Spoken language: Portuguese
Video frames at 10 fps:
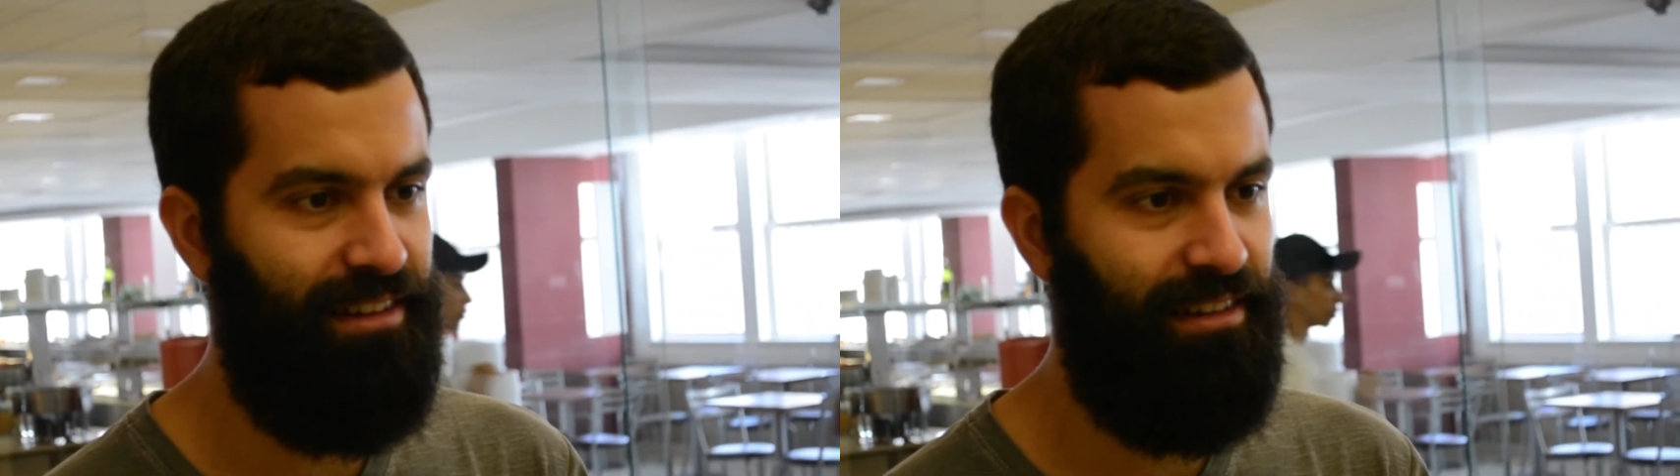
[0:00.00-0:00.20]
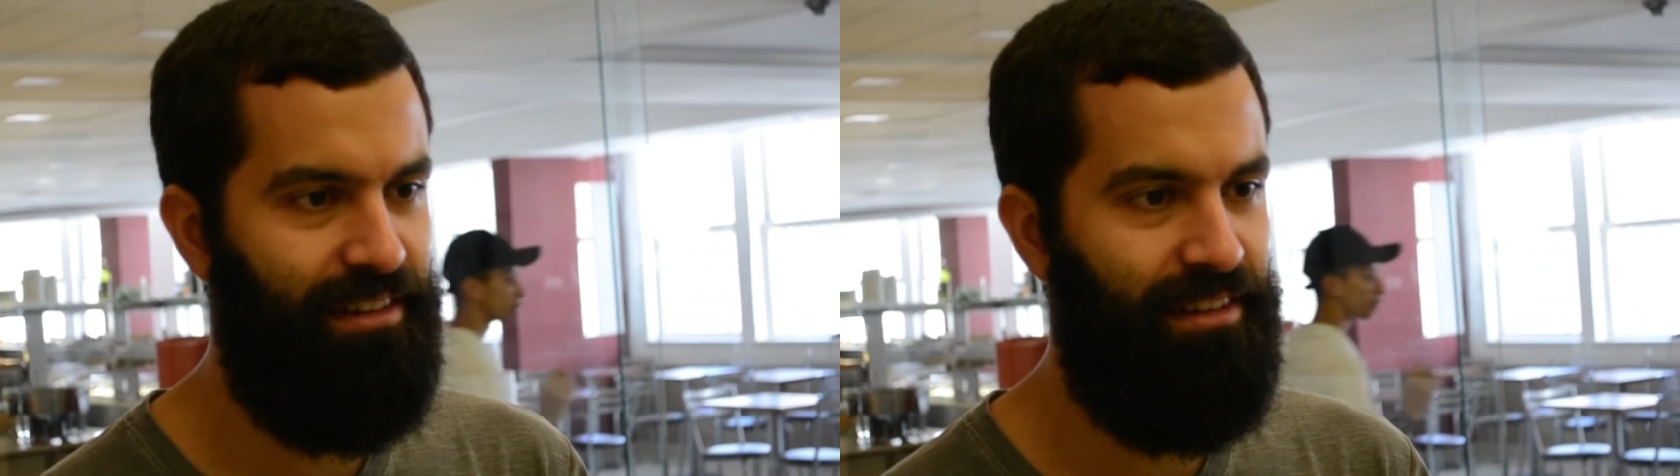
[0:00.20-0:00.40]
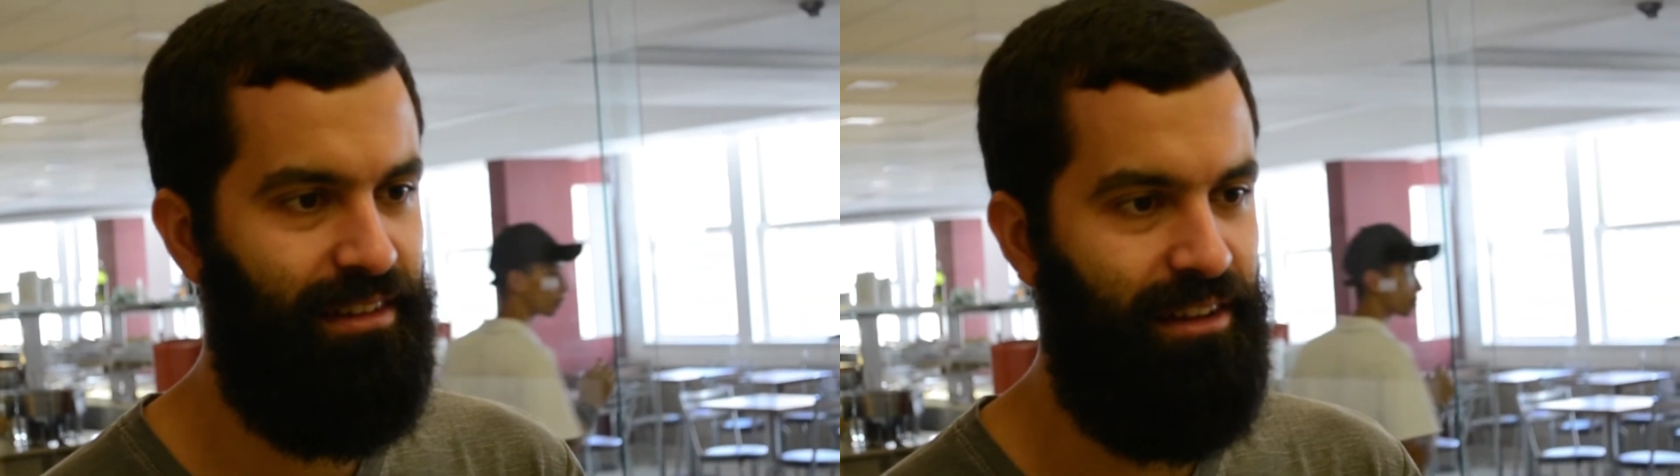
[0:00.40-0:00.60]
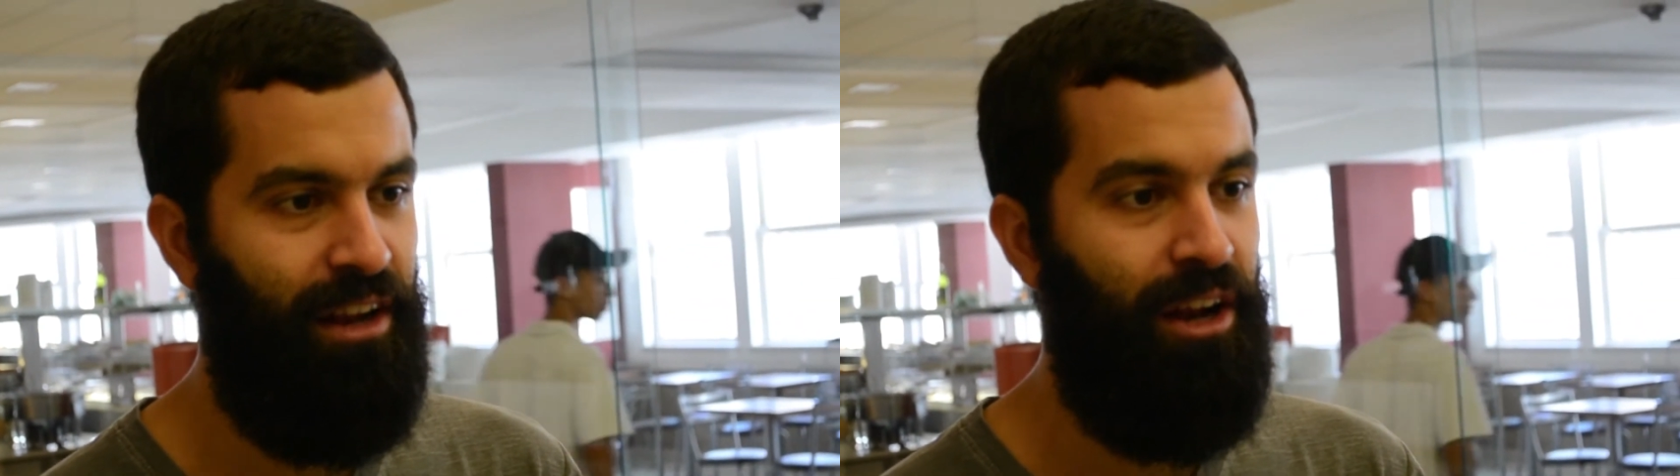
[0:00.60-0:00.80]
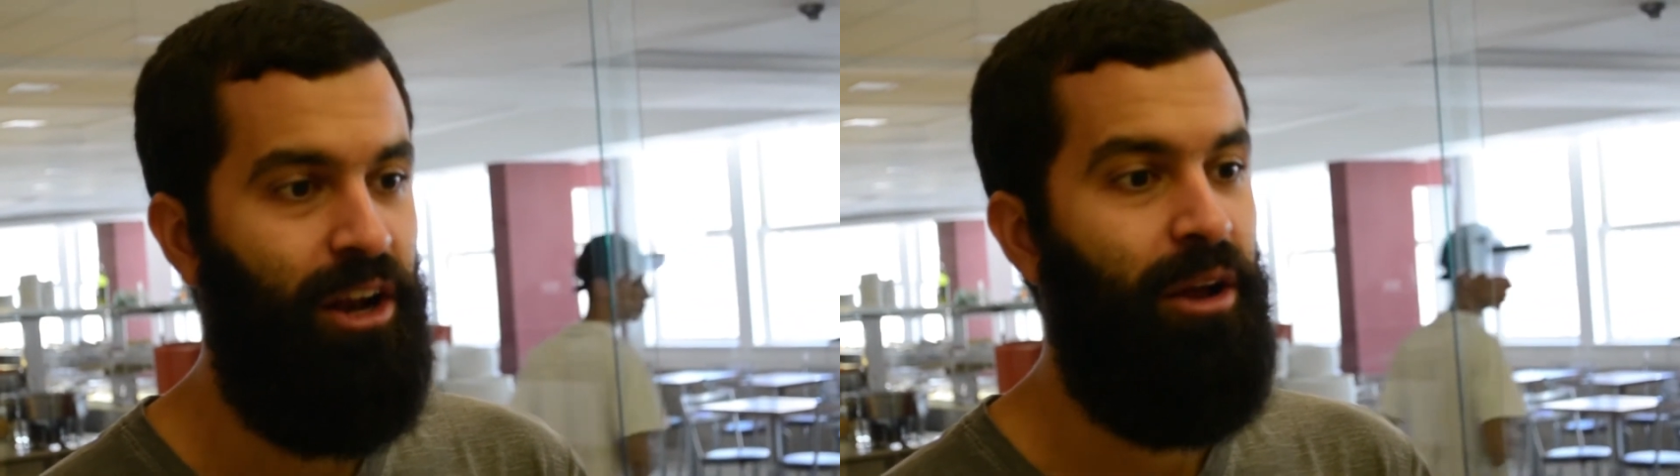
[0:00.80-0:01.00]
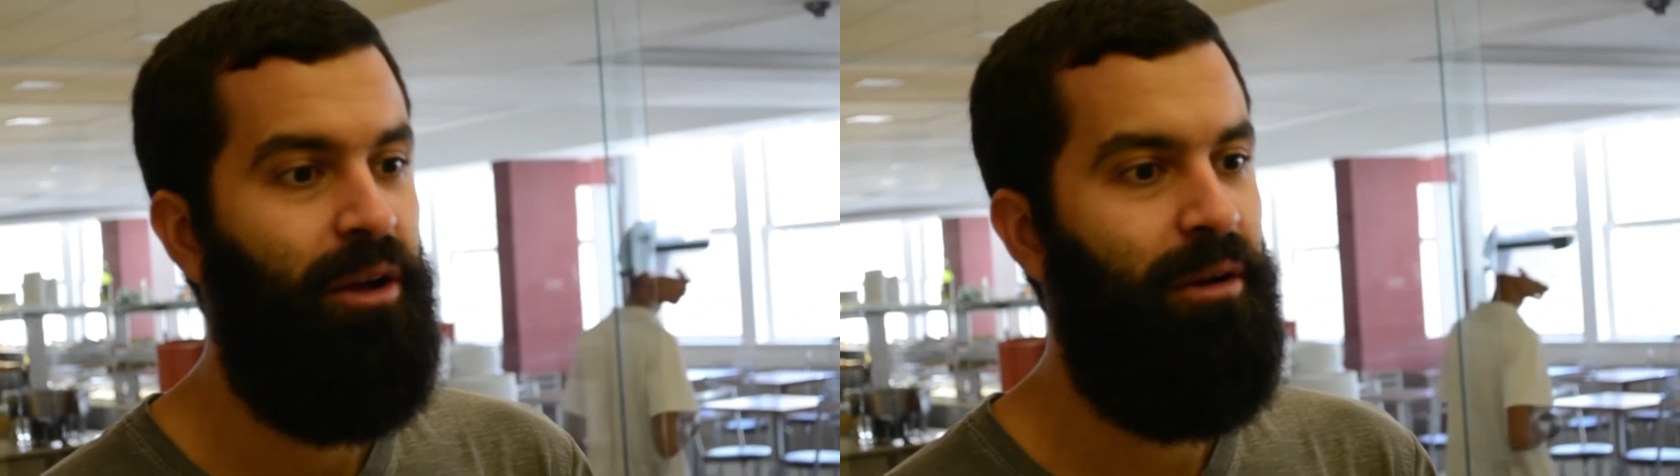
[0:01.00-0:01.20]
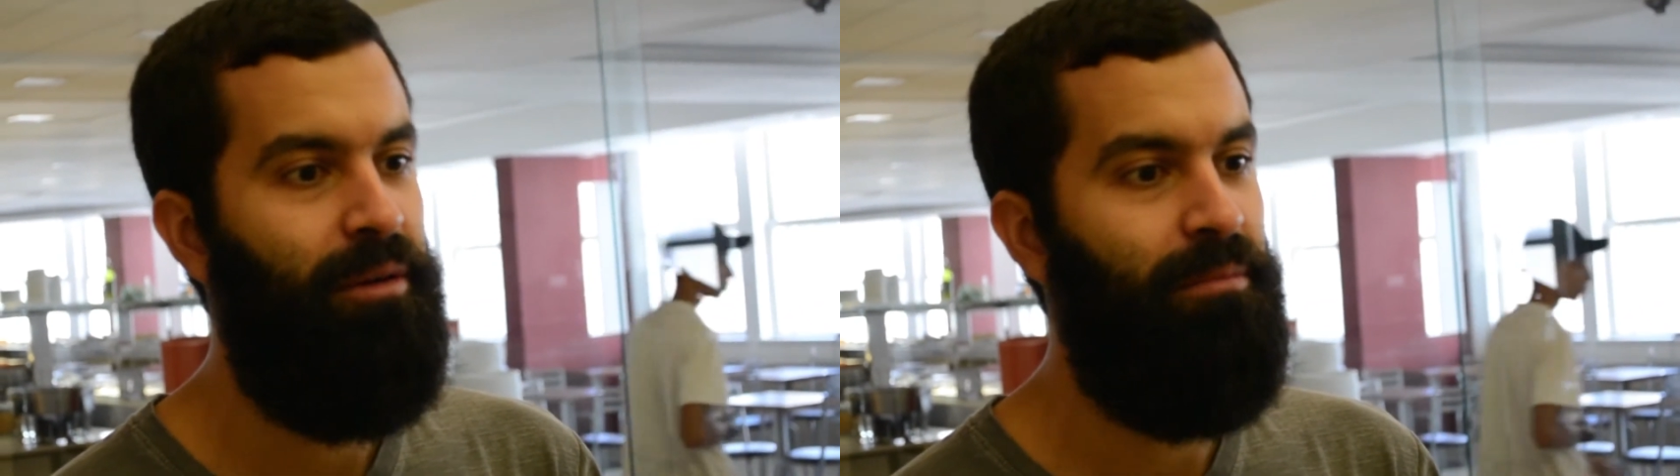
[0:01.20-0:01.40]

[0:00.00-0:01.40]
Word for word: negócio como opção